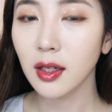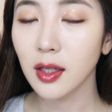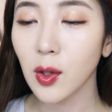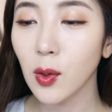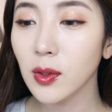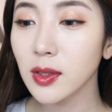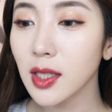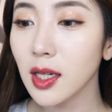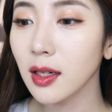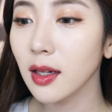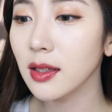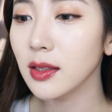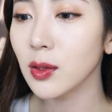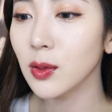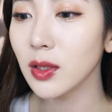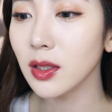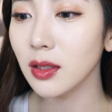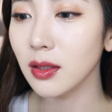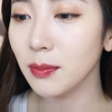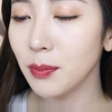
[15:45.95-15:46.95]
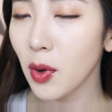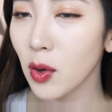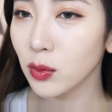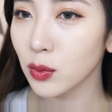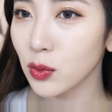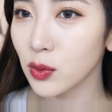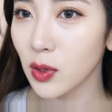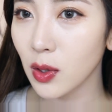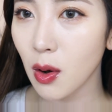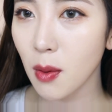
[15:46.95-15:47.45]
영상에서는
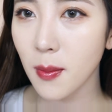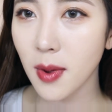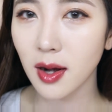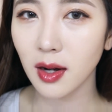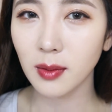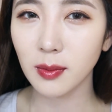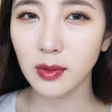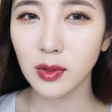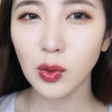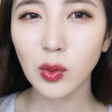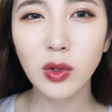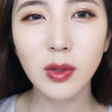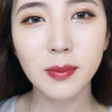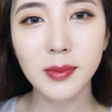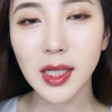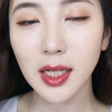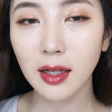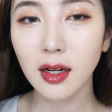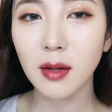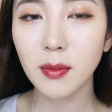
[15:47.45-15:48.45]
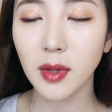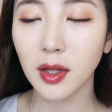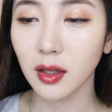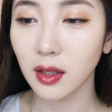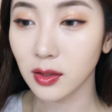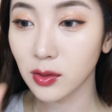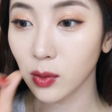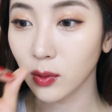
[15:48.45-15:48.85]
평소처럼 바르면 조금 색감이 안 나.